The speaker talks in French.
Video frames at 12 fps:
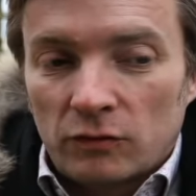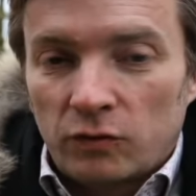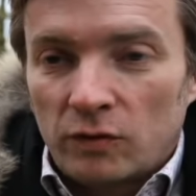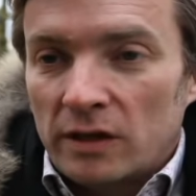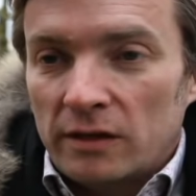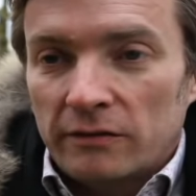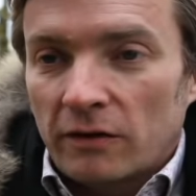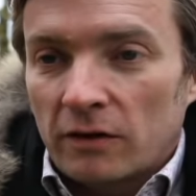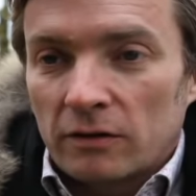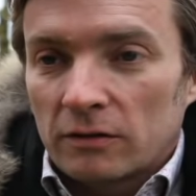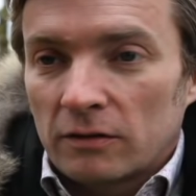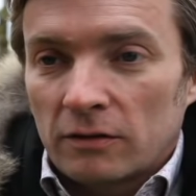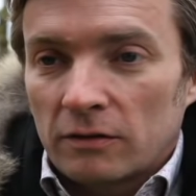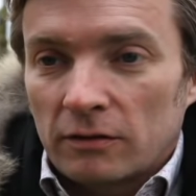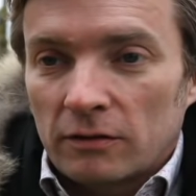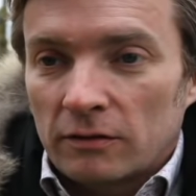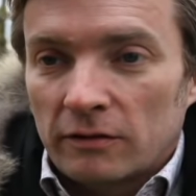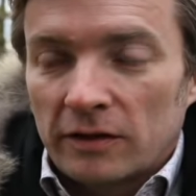les livres, euh,
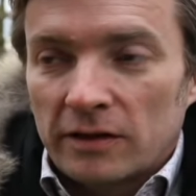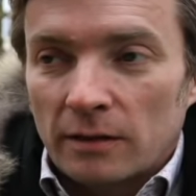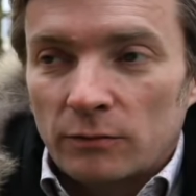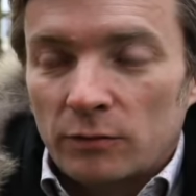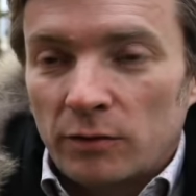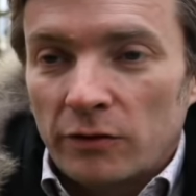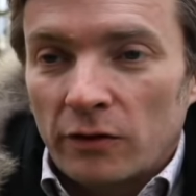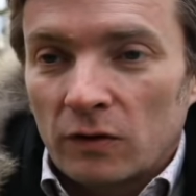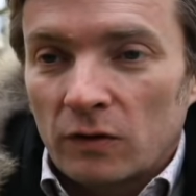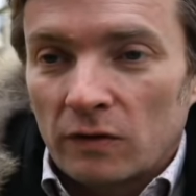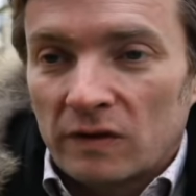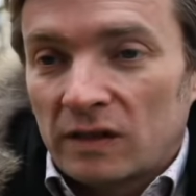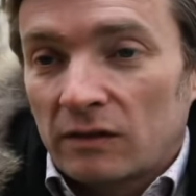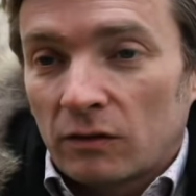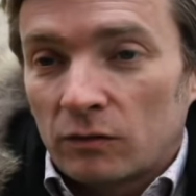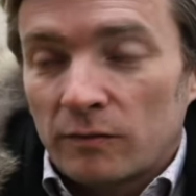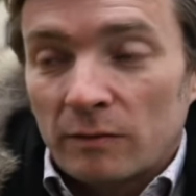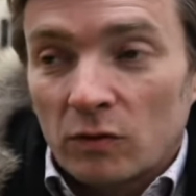dès qu'il y a le mot bonheur dans le titre,
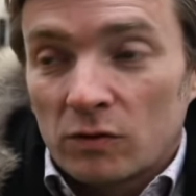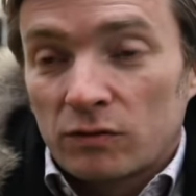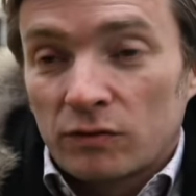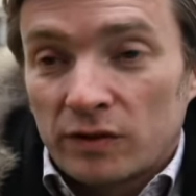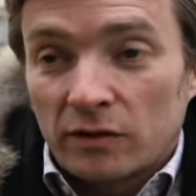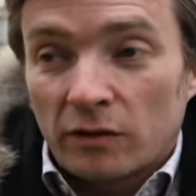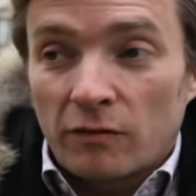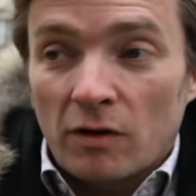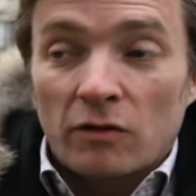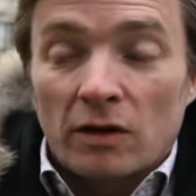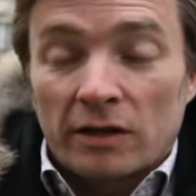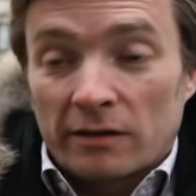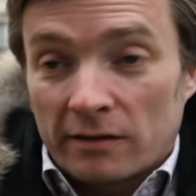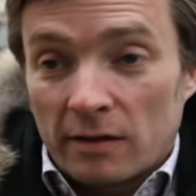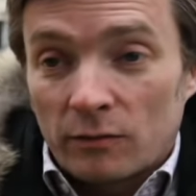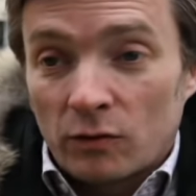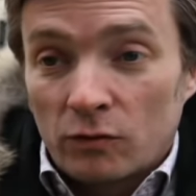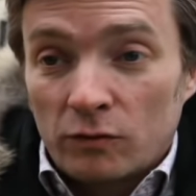ou même dans le sous-titre, voire dans la
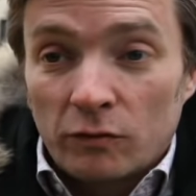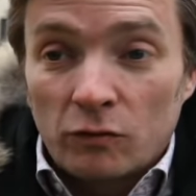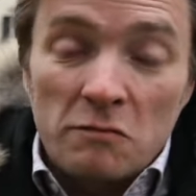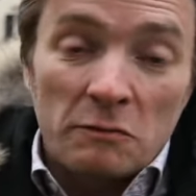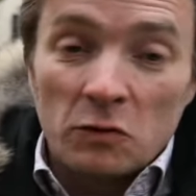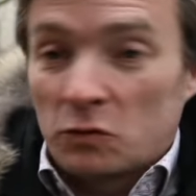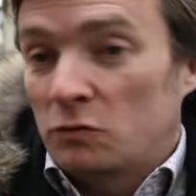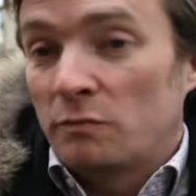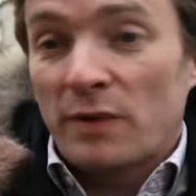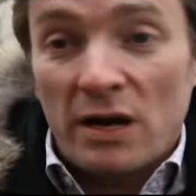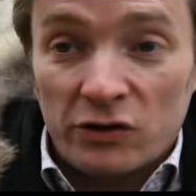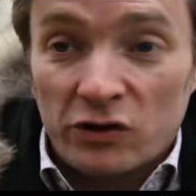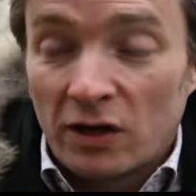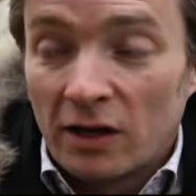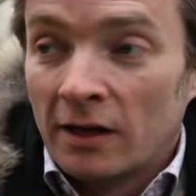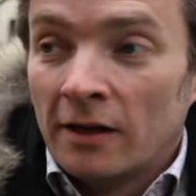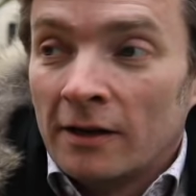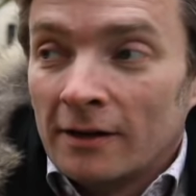quatrième de couvre, ou même dans une page,
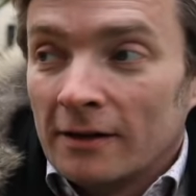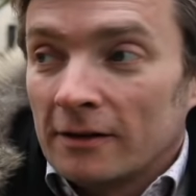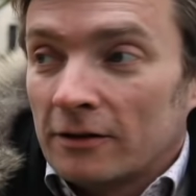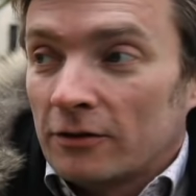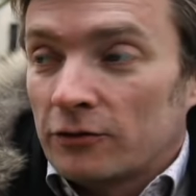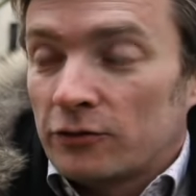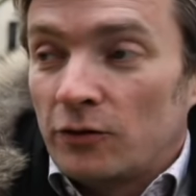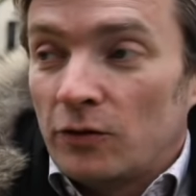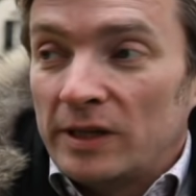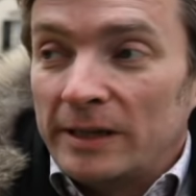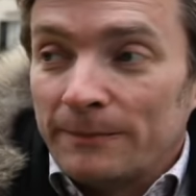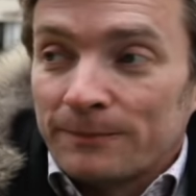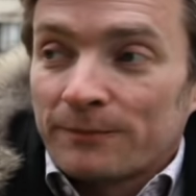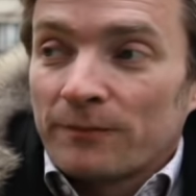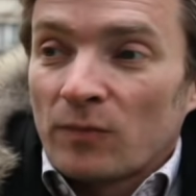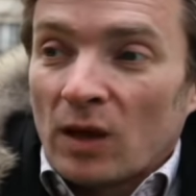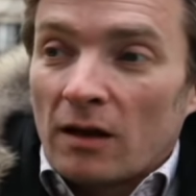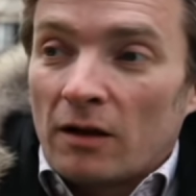euh, je le lis.
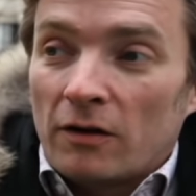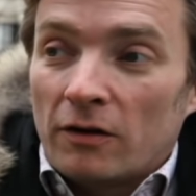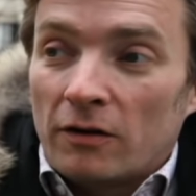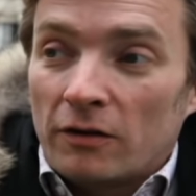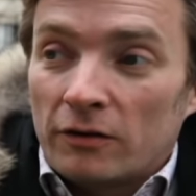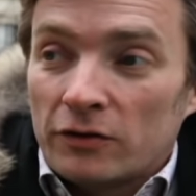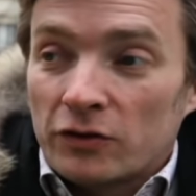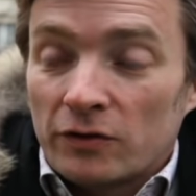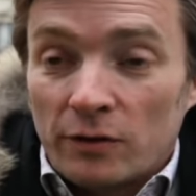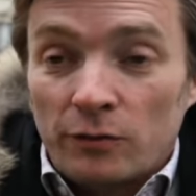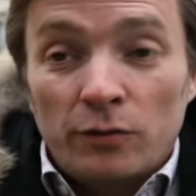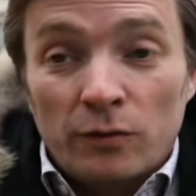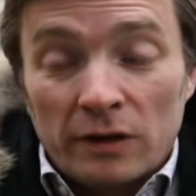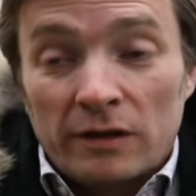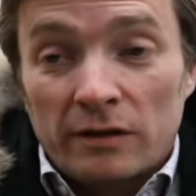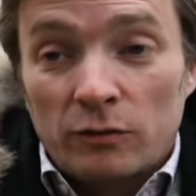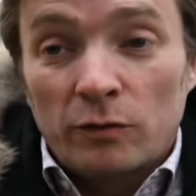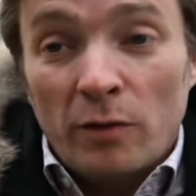Euh, j'en ai lu
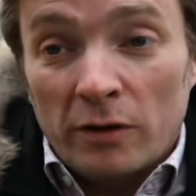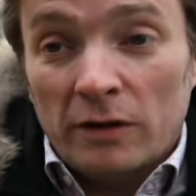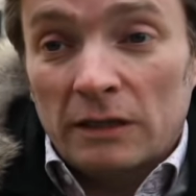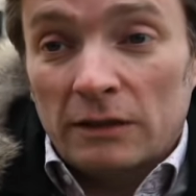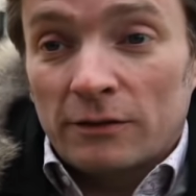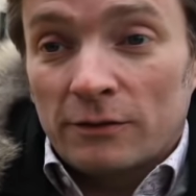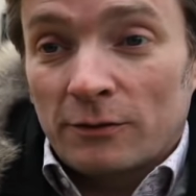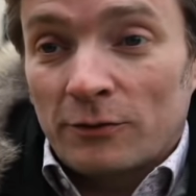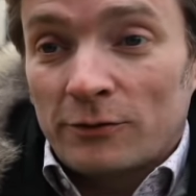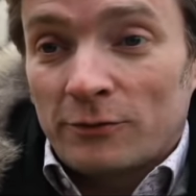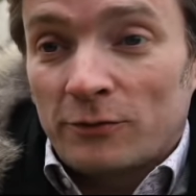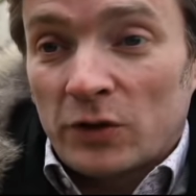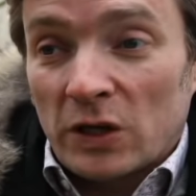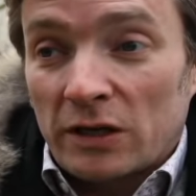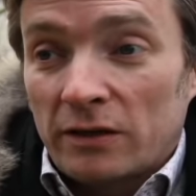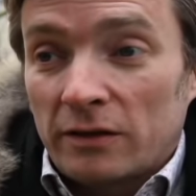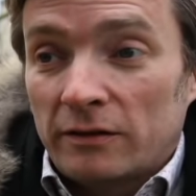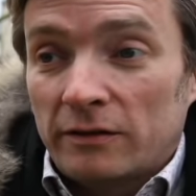des daubes sur le
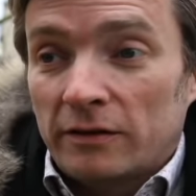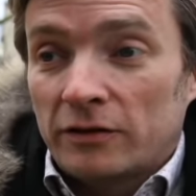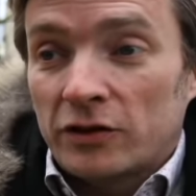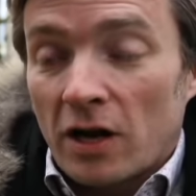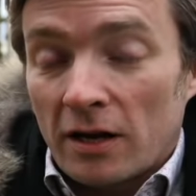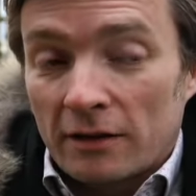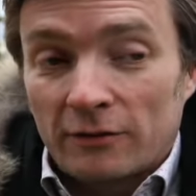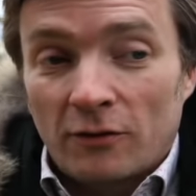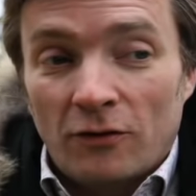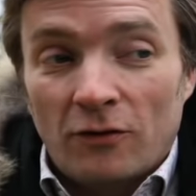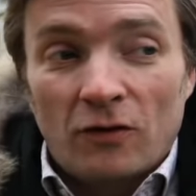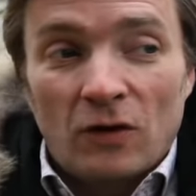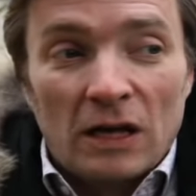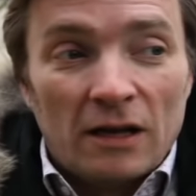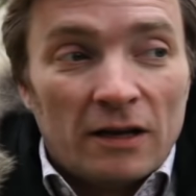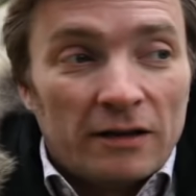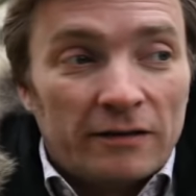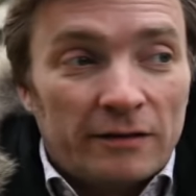sujet, des charlatans,
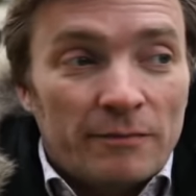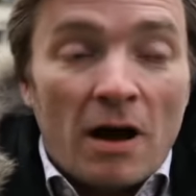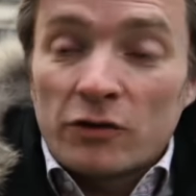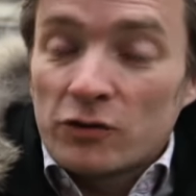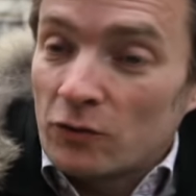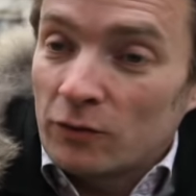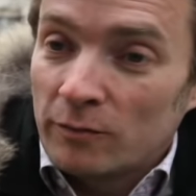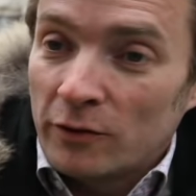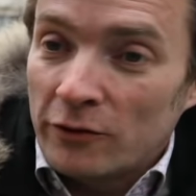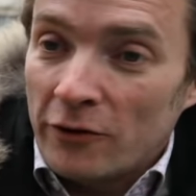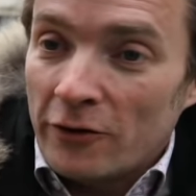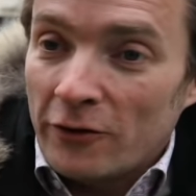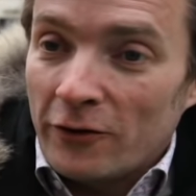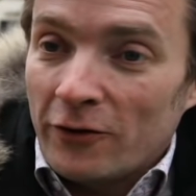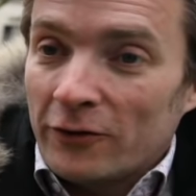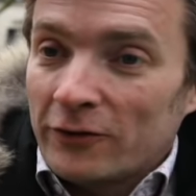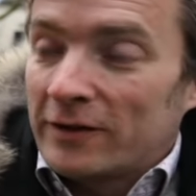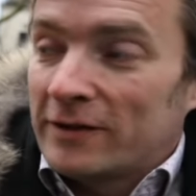des marchands de
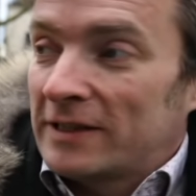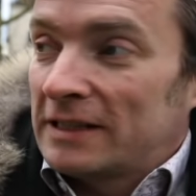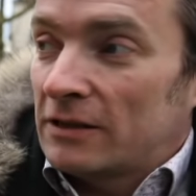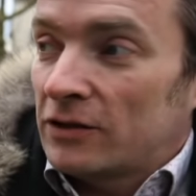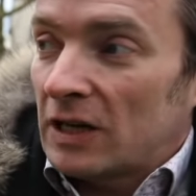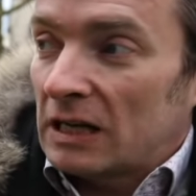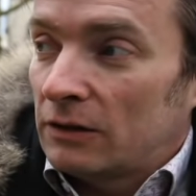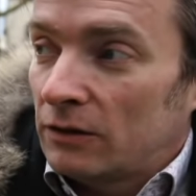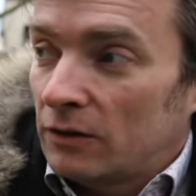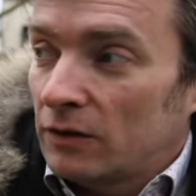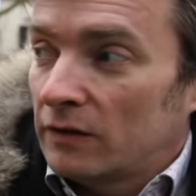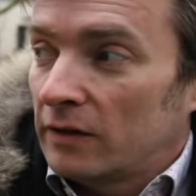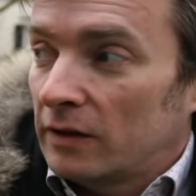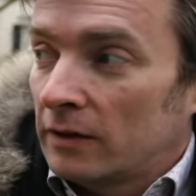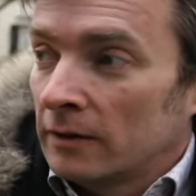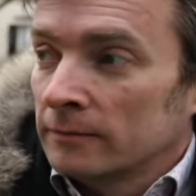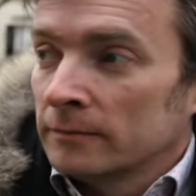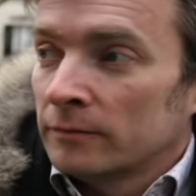bonheur, des exagérateurs, des
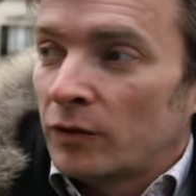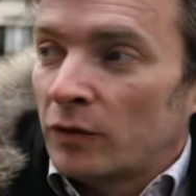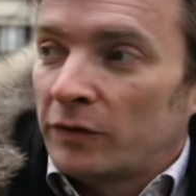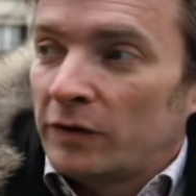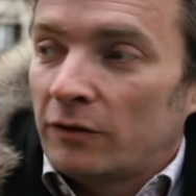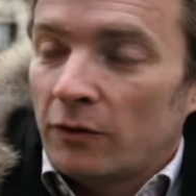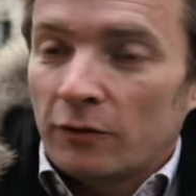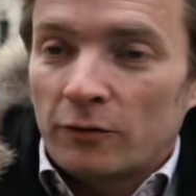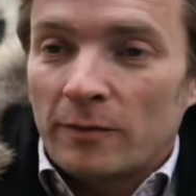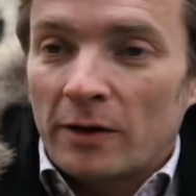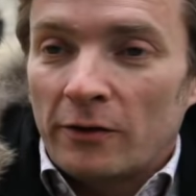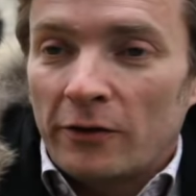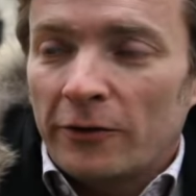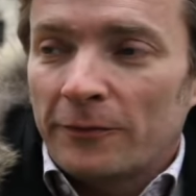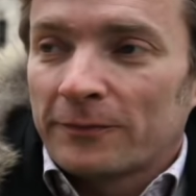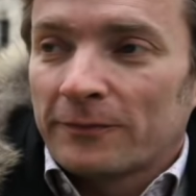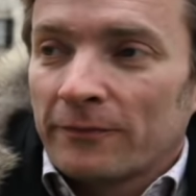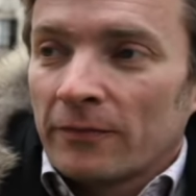profiteurs de malheur.
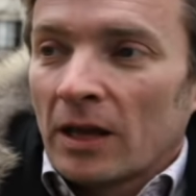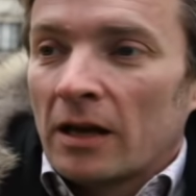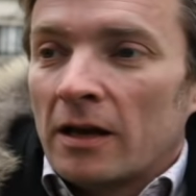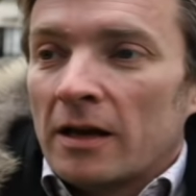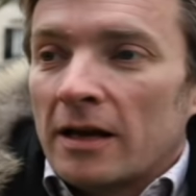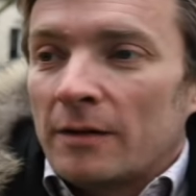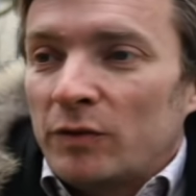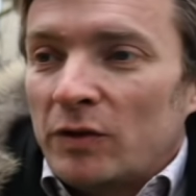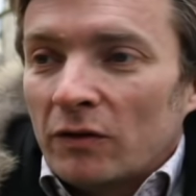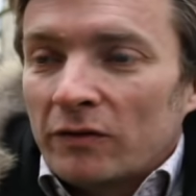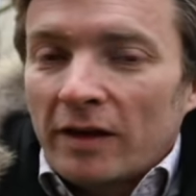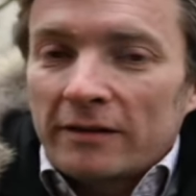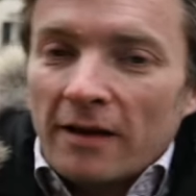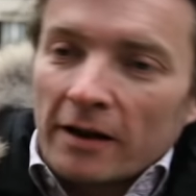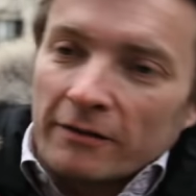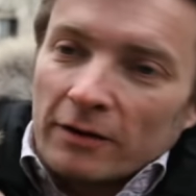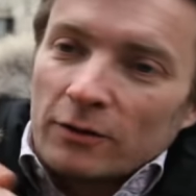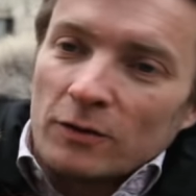Et puis dans le tas, tu
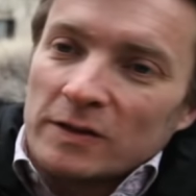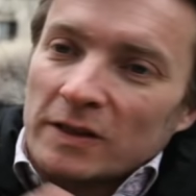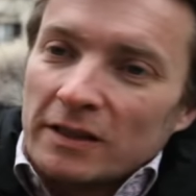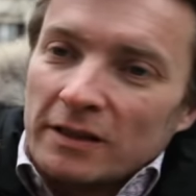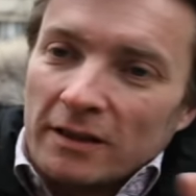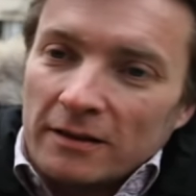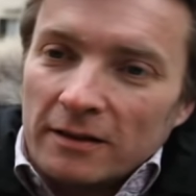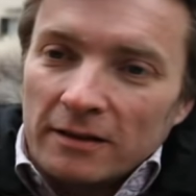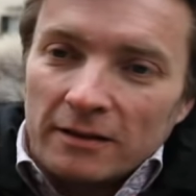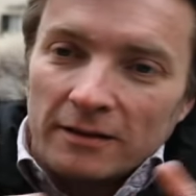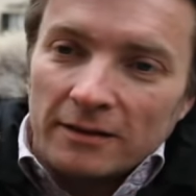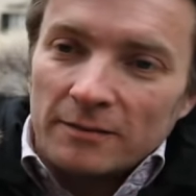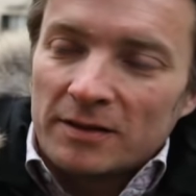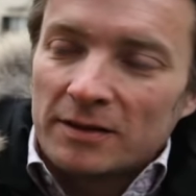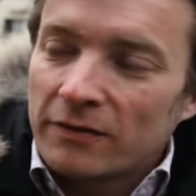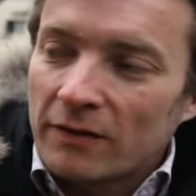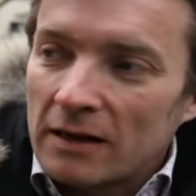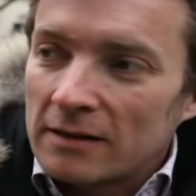arrives à creuser, il y, a des
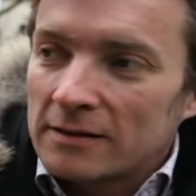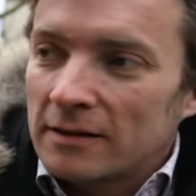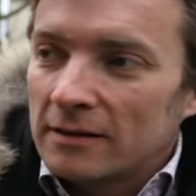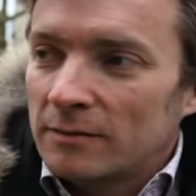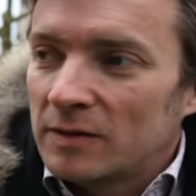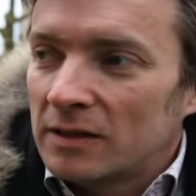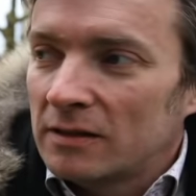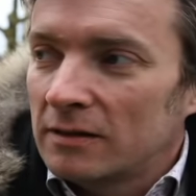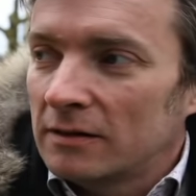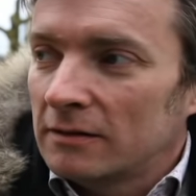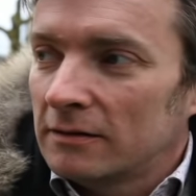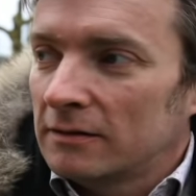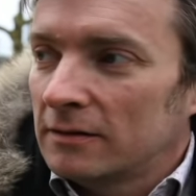petites phrases, il y a des petits,